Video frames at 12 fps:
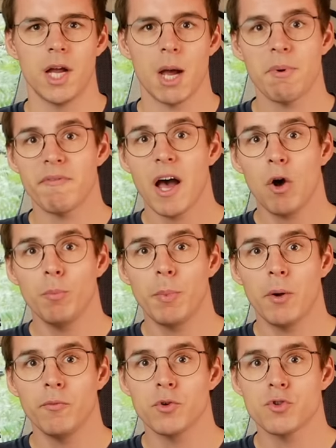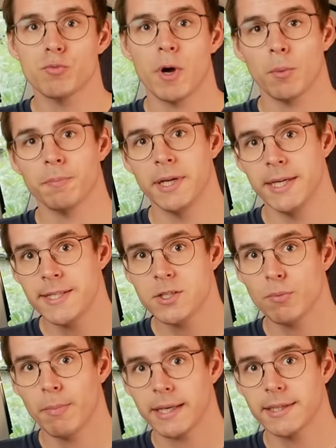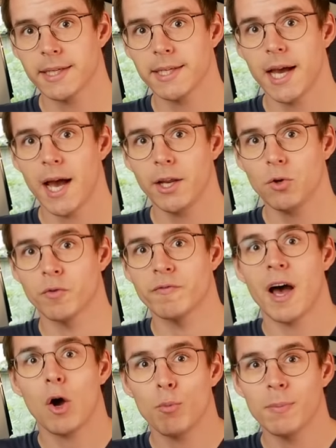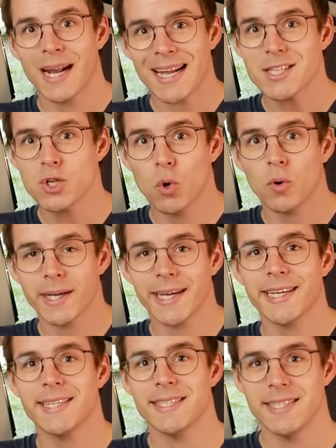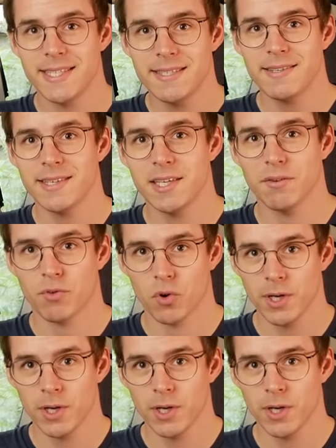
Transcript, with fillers: Aber warum bauen wir uns überhaupt eine Lithium-Batterie ein und warum ganz konkret diese hier von